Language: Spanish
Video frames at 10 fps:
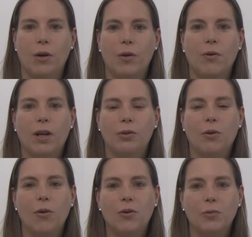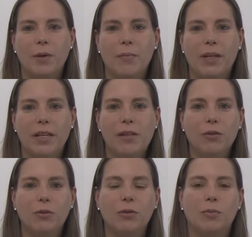hola a todos,
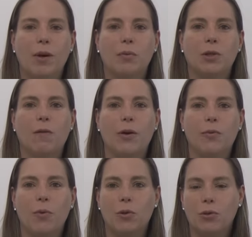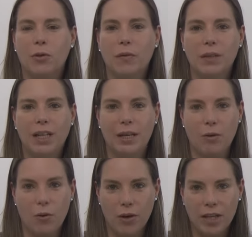bienvenidos. Vamos a hablar un poco sobre
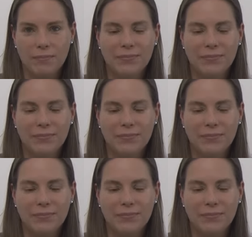vitiligo hoy.